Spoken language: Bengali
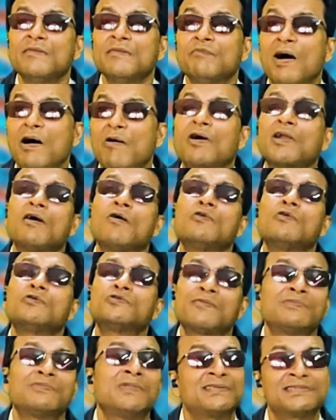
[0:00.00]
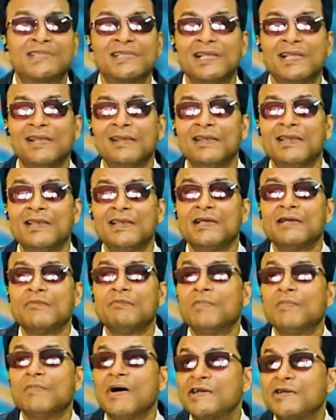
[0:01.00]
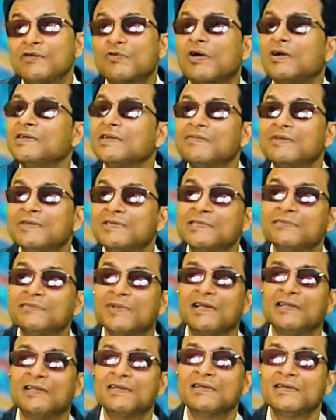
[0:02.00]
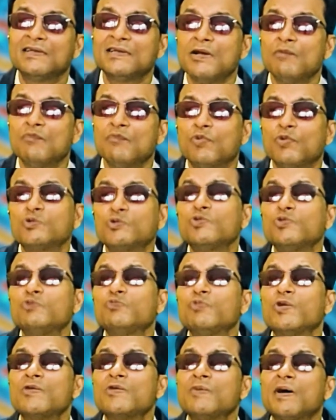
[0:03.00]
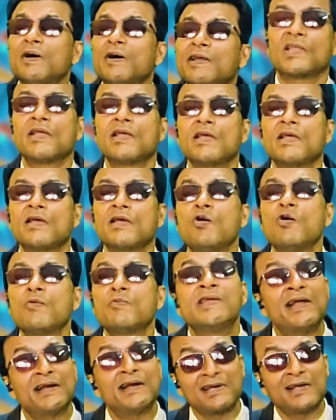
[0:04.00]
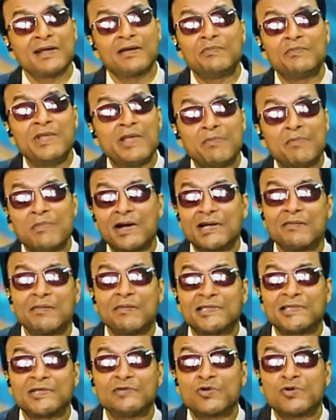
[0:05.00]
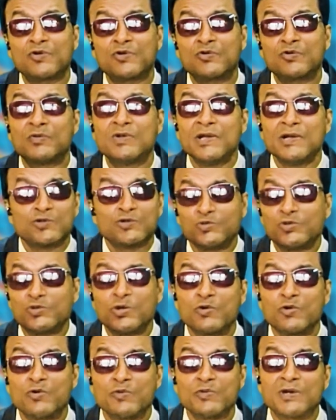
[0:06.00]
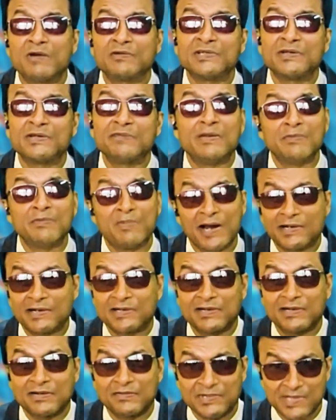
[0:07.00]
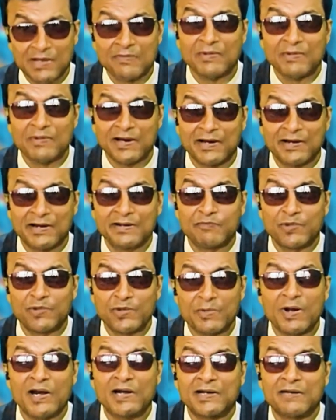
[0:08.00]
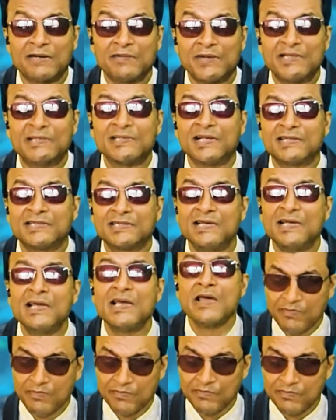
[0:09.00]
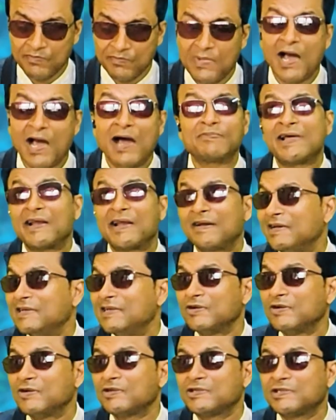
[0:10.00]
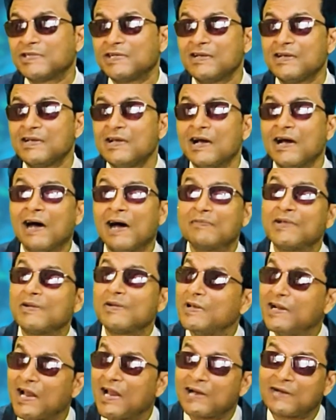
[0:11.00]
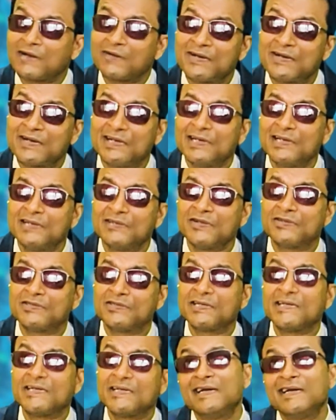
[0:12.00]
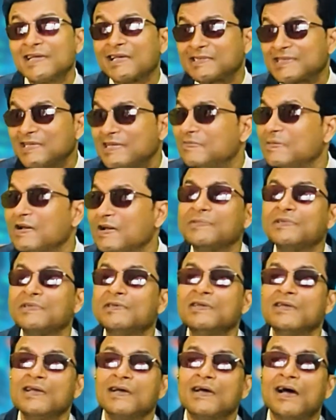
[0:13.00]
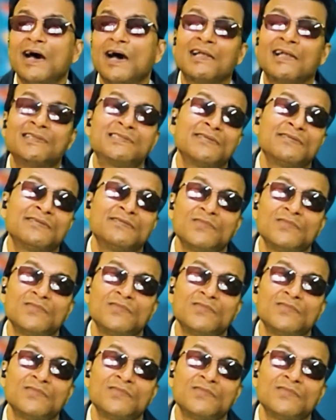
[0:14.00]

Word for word: পাওয়ার হাউস অফ দ্য সেল মাইটোকন্ড্রিয়া বেশি মানে প্রচুর পরিমাণে এবং বিএডটা ডিএমআরটা বাড়ছে যখন সুন্দর গুণটা হচ্ছে ডিএমআর ডিএমআর এর পরিমাণটা বেড়ে যাচ্ছে আপনার রিলিজ হচ্ছে আপনার মেলাটোনিন রিলিজ হচ্ছে ডেল্টা স্লিপে আপনি আছেন